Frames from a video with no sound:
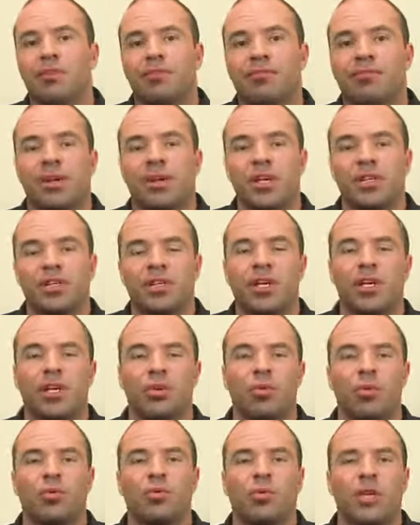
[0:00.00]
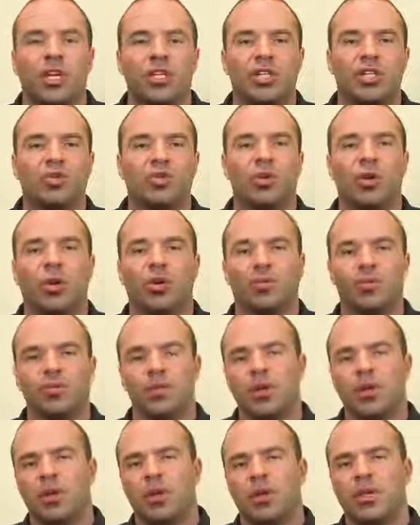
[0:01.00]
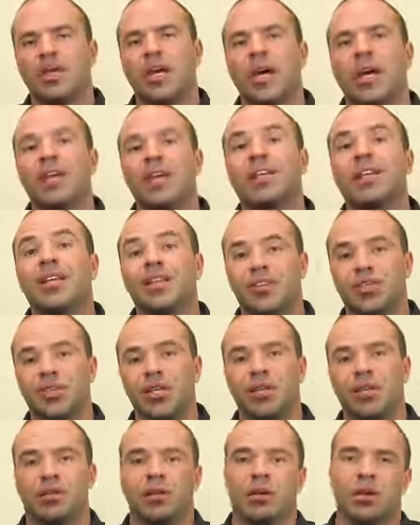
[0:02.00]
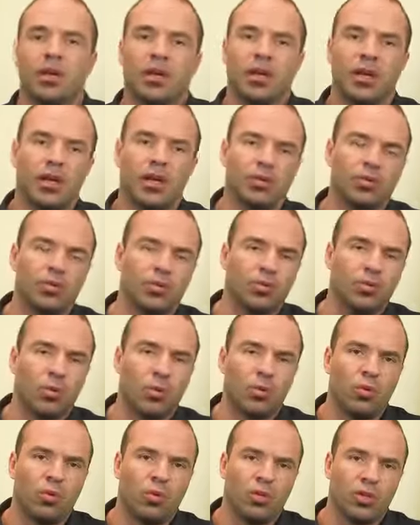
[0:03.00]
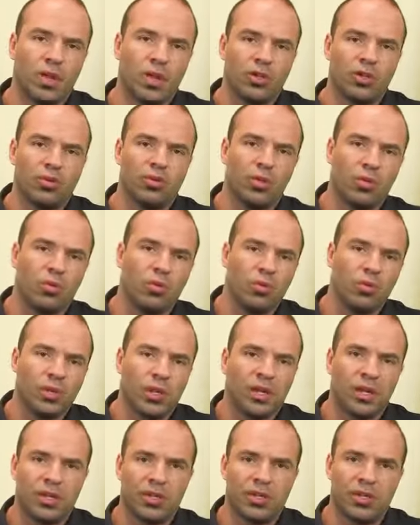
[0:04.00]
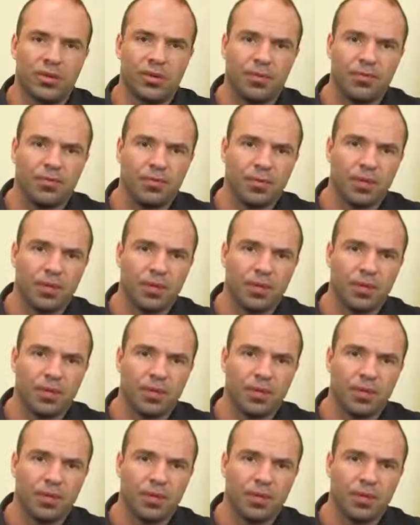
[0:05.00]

defesa e contraditório, e ainda assim resultou na sua condenação.